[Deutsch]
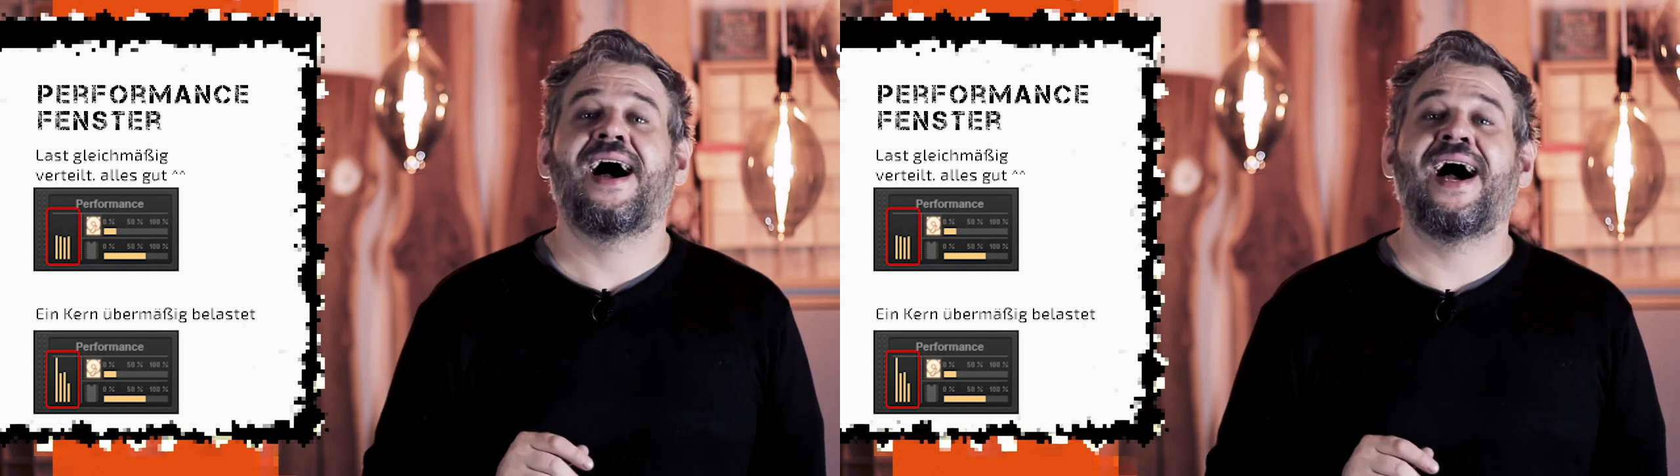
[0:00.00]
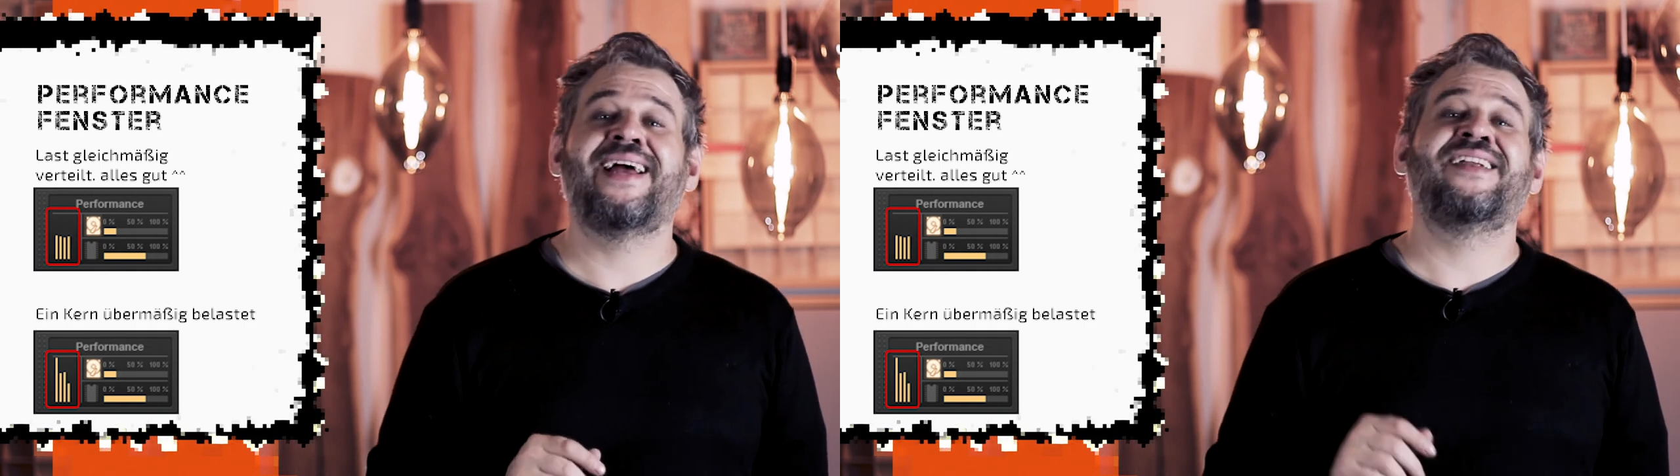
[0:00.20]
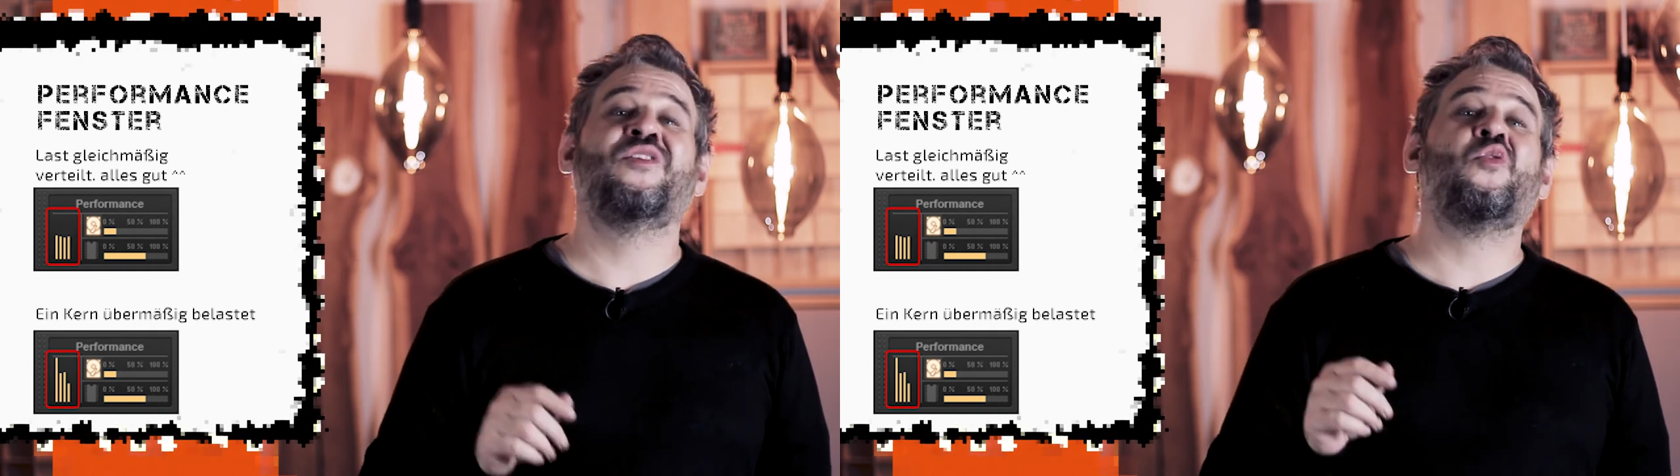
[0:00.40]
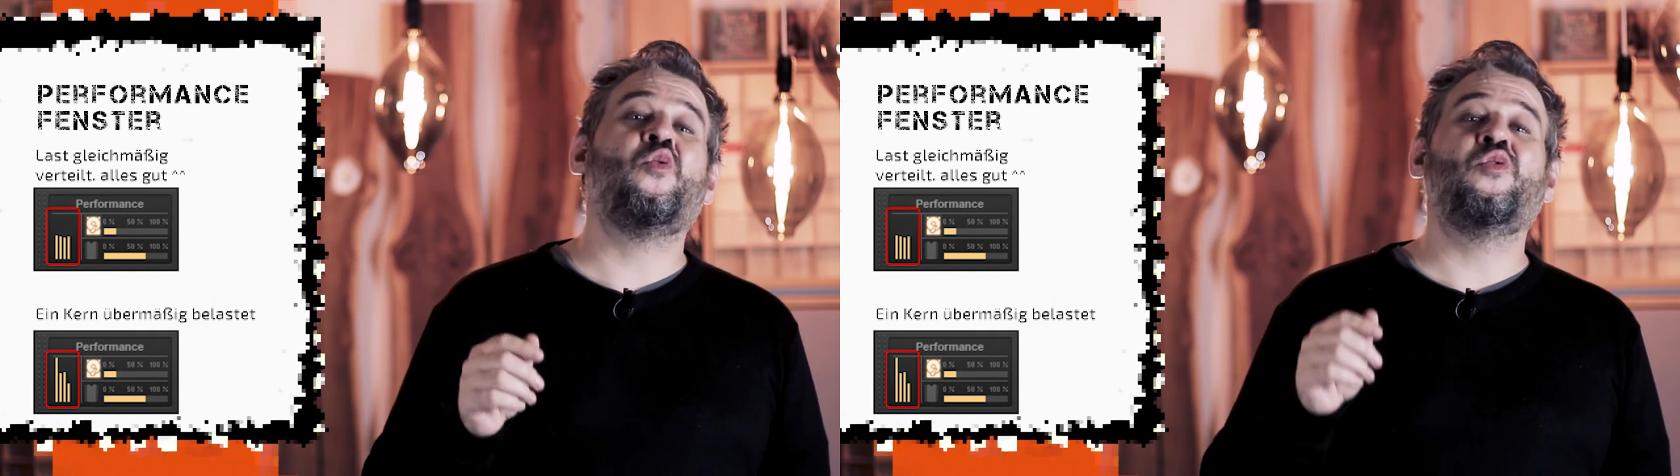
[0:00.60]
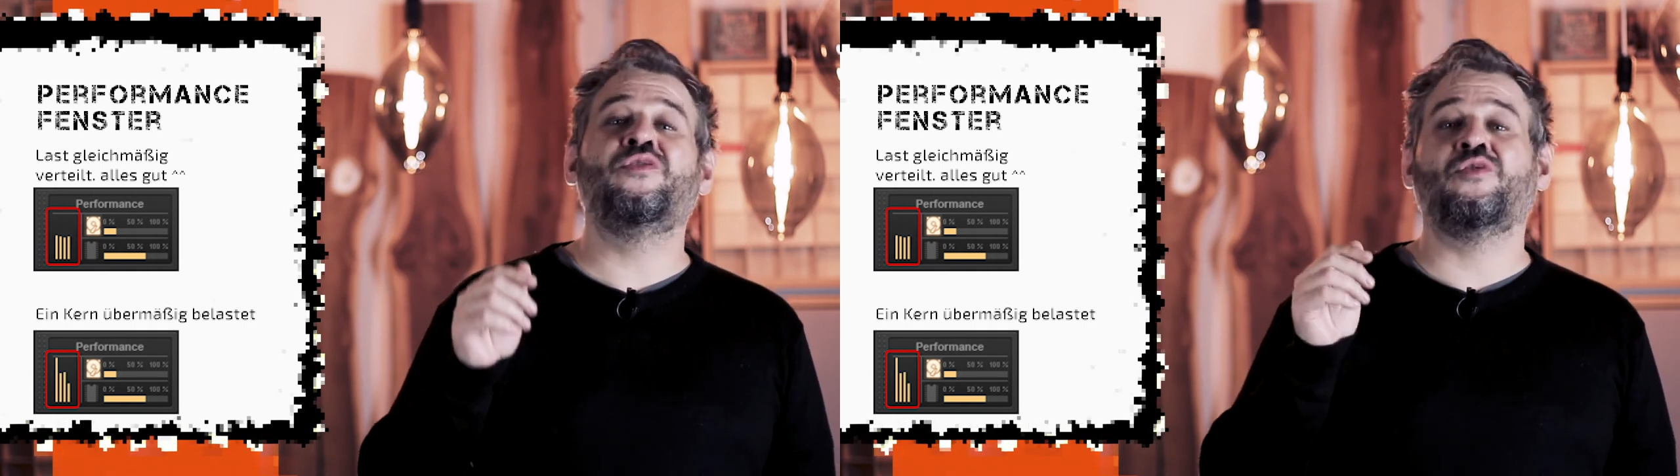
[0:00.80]
einen
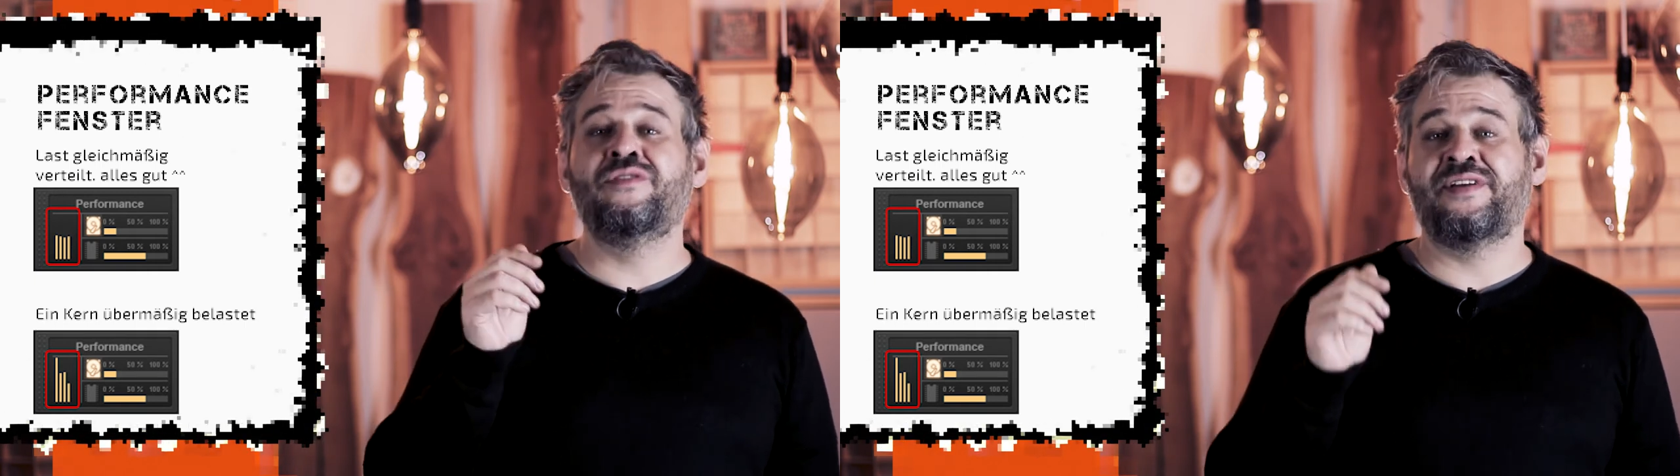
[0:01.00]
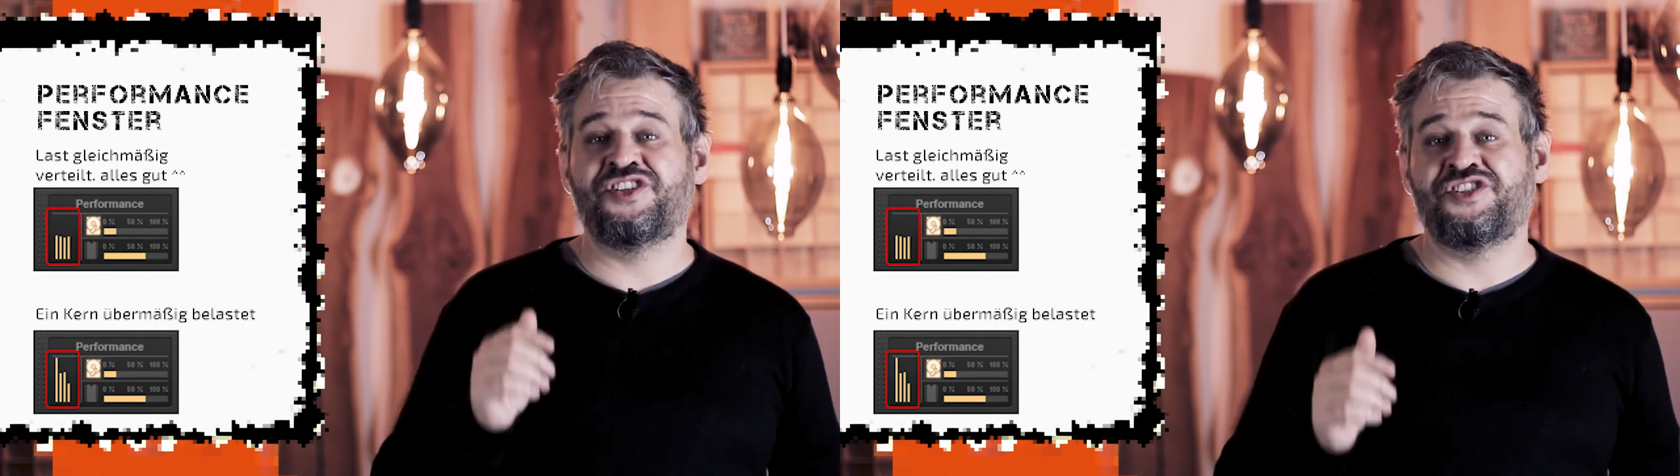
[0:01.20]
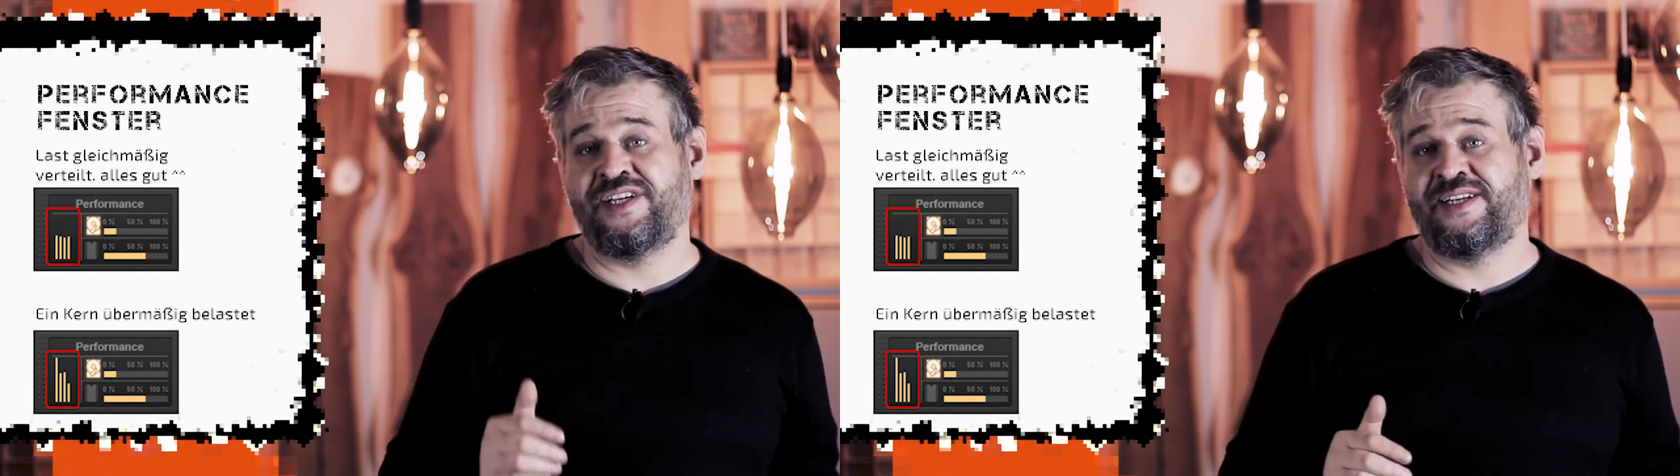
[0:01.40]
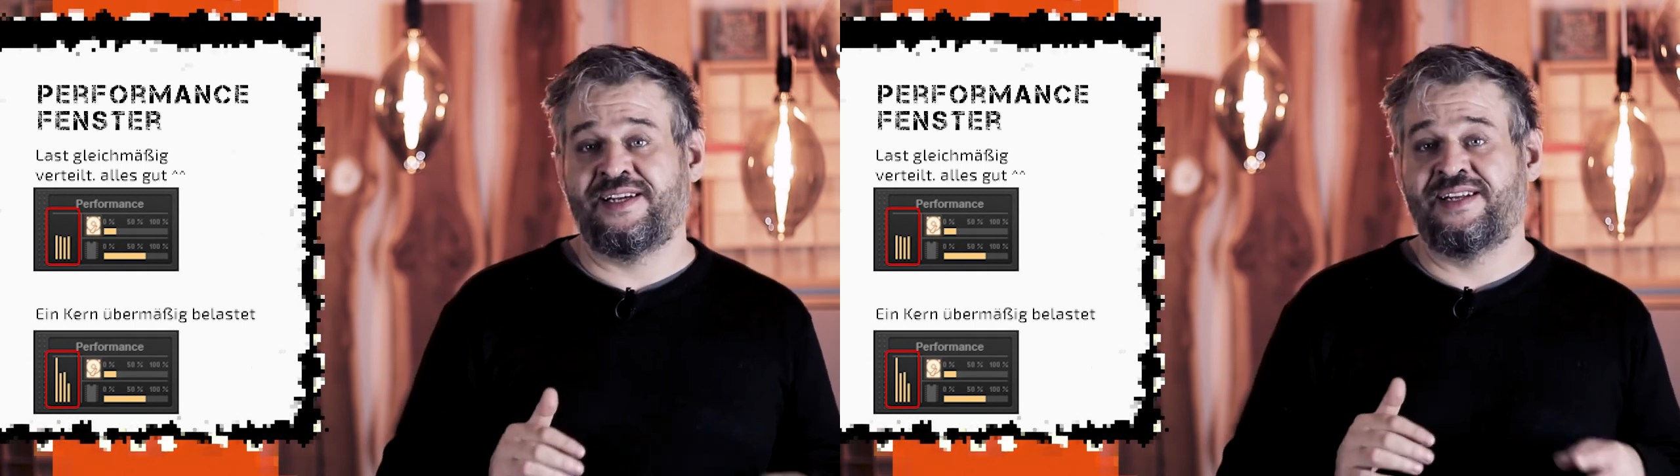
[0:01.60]
hohen Unterschied